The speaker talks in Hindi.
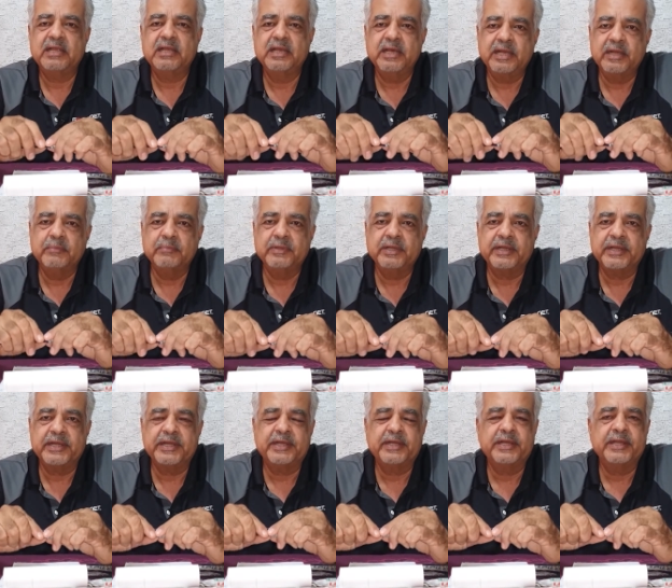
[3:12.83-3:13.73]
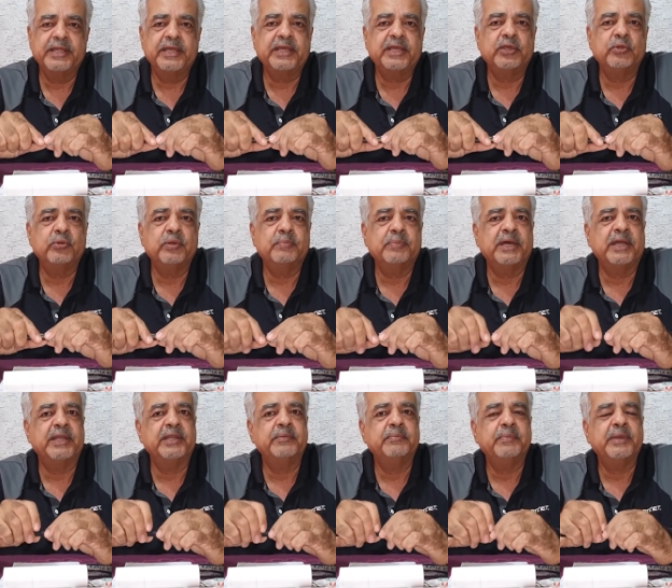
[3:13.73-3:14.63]
गर्म करके ठंडे किए हुए
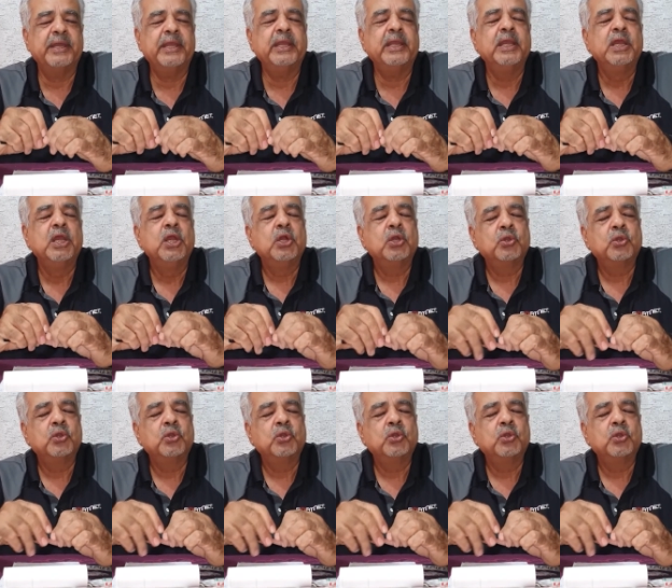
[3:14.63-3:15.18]
पानी में